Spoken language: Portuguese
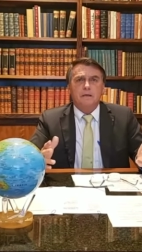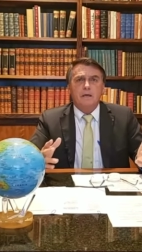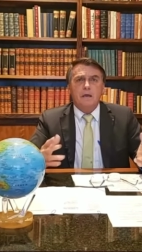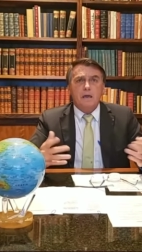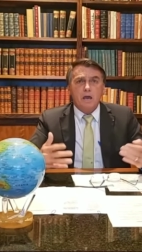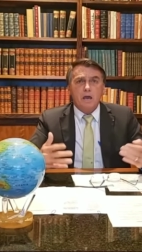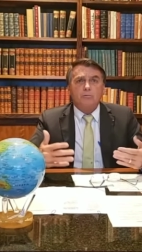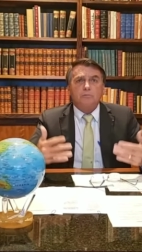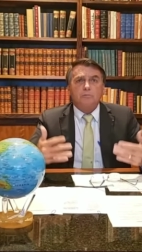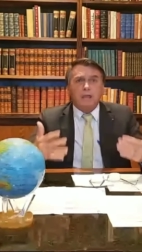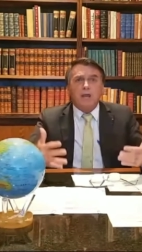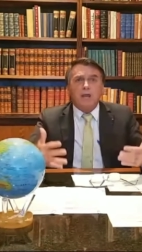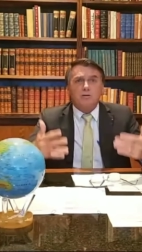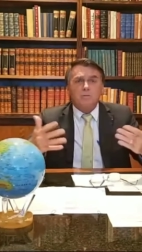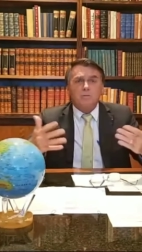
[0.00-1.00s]
Eu
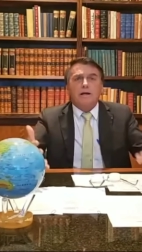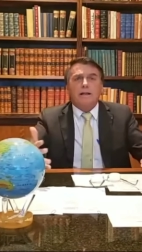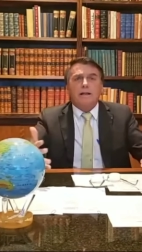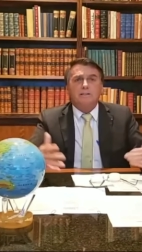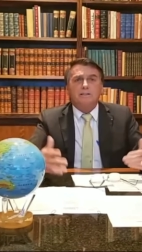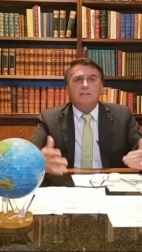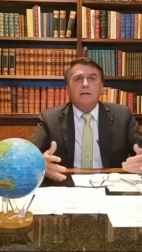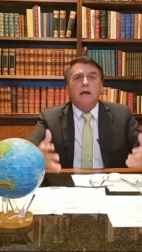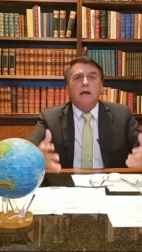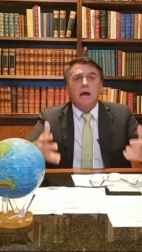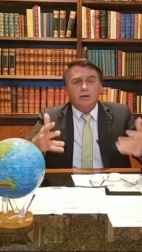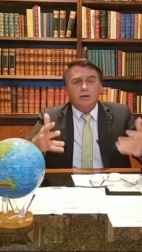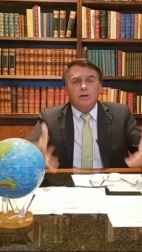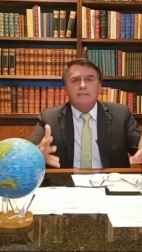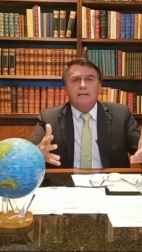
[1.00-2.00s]
tenho como garantir
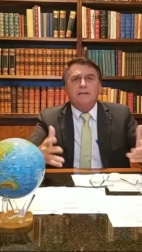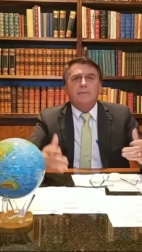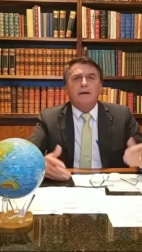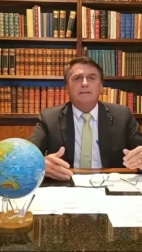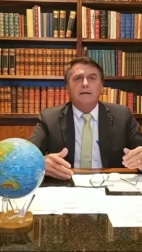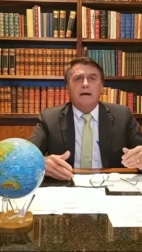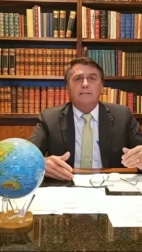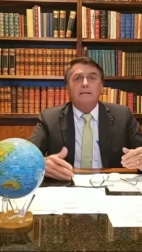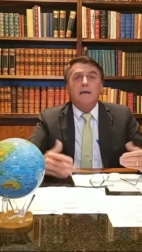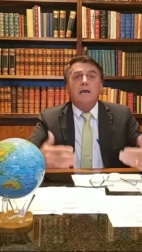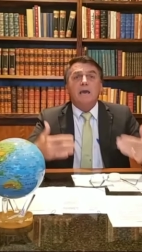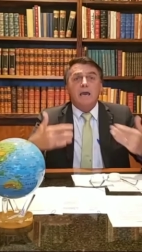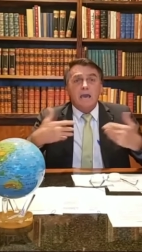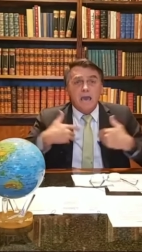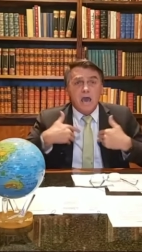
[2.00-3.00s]
a nossa liberdade.
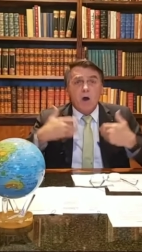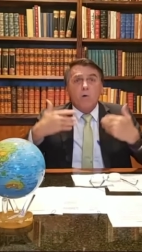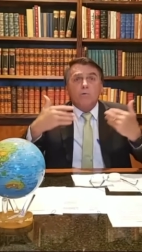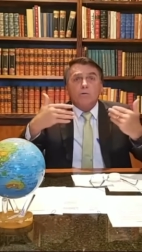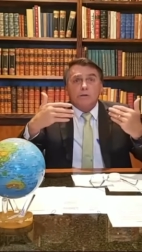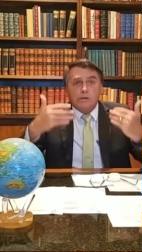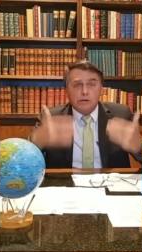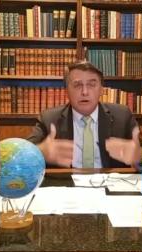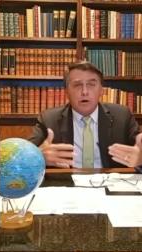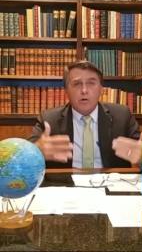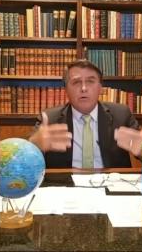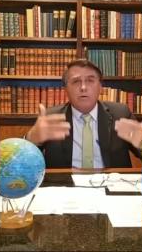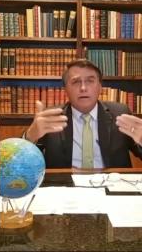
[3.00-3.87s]
Eu sou o